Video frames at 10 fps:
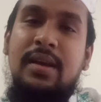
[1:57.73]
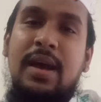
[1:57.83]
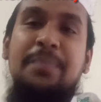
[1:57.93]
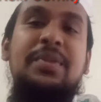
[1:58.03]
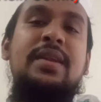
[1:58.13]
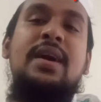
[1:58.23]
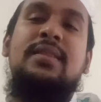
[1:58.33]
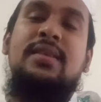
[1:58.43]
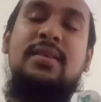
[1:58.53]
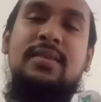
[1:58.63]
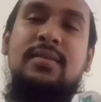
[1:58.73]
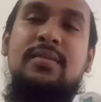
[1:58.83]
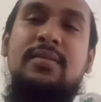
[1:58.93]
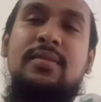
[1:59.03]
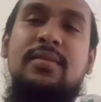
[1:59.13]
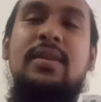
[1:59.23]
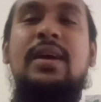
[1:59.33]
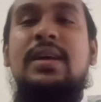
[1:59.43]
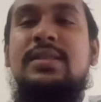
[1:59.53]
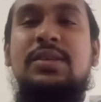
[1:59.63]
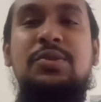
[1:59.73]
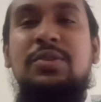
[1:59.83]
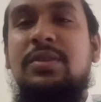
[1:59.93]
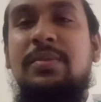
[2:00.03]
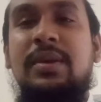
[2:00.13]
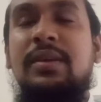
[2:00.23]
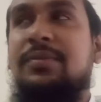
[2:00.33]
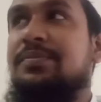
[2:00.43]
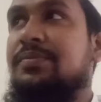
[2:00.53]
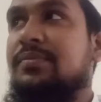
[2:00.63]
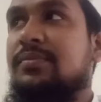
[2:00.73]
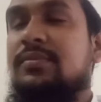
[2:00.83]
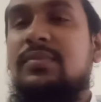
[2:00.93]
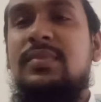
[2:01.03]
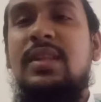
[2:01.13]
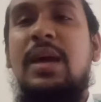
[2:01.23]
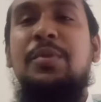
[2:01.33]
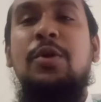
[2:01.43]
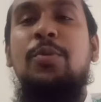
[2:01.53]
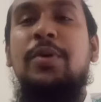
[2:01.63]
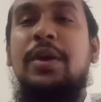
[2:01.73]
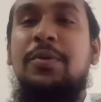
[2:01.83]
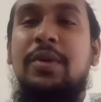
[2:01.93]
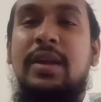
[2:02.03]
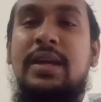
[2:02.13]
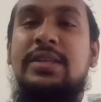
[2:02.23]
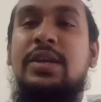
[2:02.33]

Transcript: হামতে নাথ ওনার কাছ থেকে শুনতে পেয়ে আমি কল্পনা করি না যে